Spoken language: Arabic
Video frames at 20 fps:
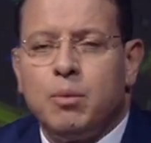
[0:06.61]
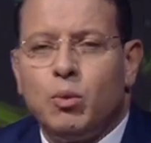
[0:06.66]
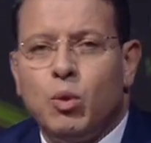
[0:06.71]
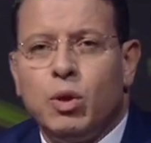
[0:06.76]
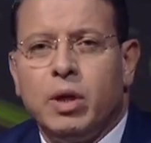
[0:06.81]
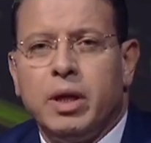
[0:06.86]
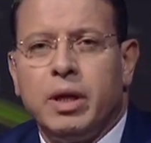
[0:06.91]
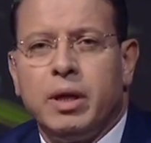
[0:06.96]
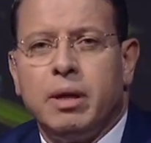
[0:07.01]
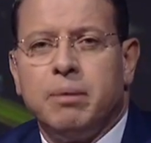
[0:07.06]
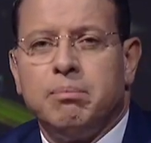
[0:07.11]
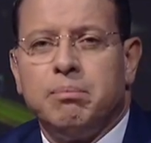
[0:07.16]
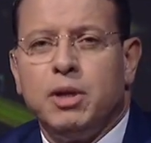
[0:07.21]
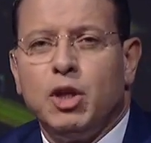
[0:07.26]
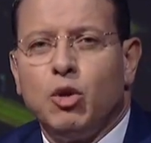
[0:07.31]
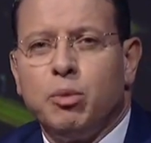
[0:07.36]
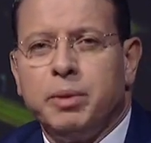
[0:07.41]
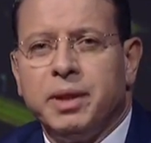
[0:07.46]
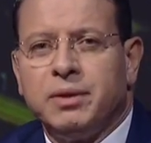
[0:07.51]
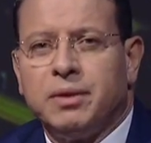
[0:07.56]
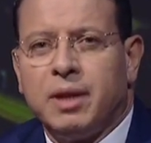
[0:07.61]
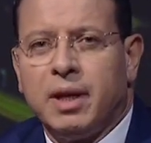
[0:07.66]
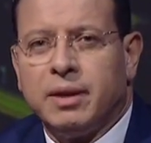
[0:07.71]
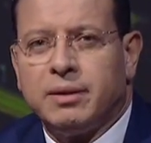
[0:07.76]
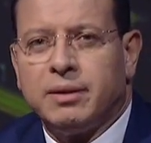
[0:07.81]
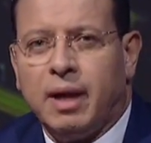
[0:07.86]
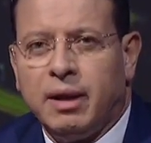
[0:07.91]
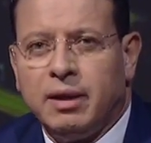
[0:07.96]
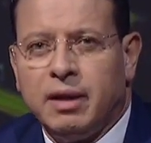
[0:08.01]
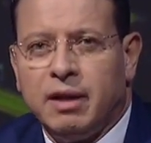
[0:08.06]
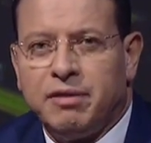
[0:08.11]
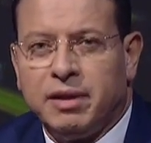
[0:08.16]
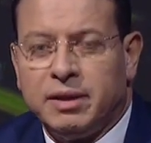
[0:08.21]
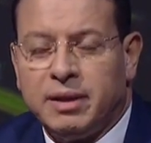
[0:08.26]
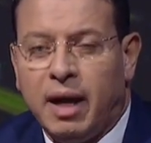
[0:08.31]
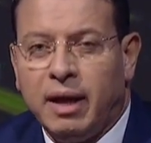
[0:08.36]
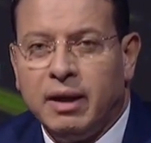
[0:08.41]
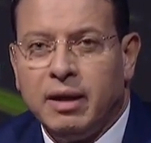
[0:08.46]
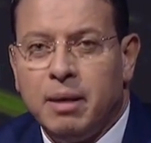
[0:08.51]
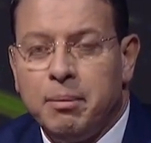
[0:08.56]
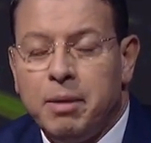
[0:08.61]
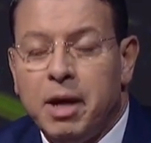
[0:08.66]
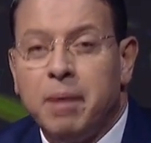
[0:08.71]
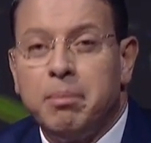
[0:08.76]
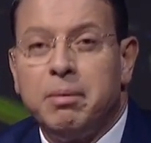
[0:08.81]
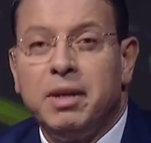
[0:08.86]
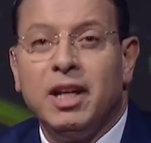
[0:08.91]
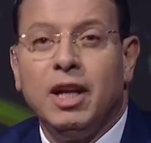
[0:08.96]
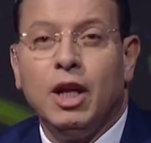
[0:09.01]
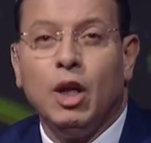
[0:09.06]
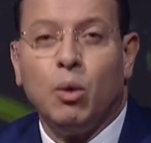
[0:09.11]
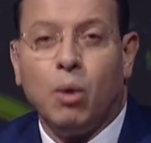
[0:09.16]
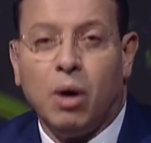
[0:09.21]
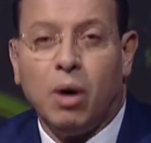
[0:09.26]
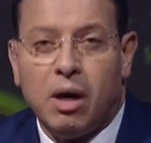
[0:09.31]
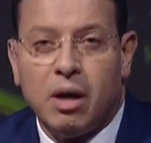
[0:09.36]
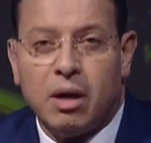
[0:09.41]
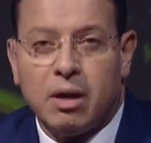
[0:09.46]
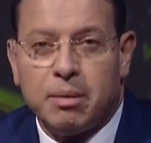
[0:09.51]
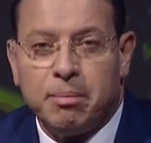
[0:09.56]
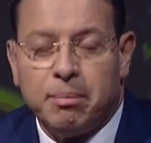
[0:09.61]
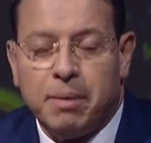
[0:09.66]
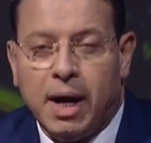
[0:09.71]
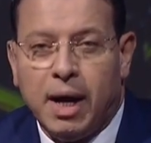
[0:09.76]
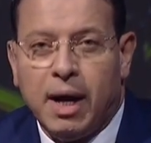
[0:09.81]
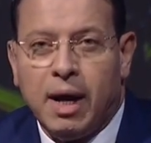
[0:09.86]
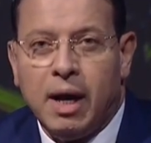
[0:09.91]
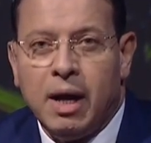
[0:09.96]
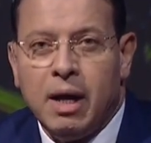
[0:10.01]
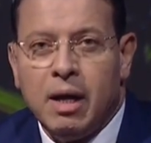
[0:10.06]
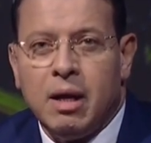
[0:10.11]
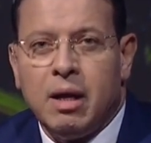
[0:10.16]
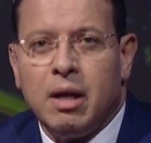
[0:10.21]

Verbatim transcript: ومن يومين ثلاثة احنا فتحنا باب للحوار مع